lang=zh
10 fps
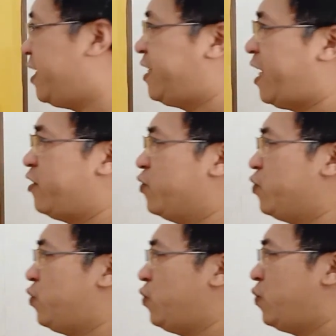内线有
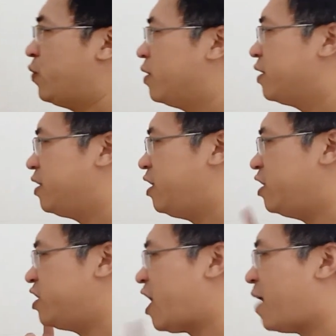车，
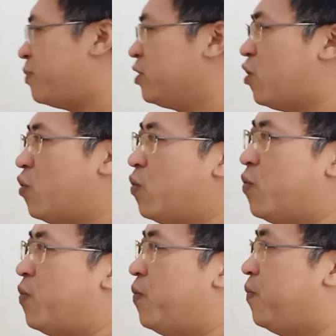你杀不
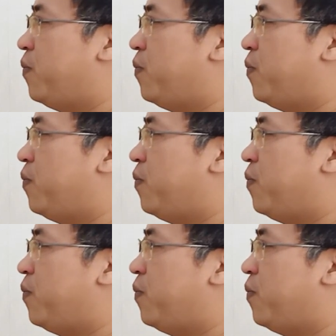透。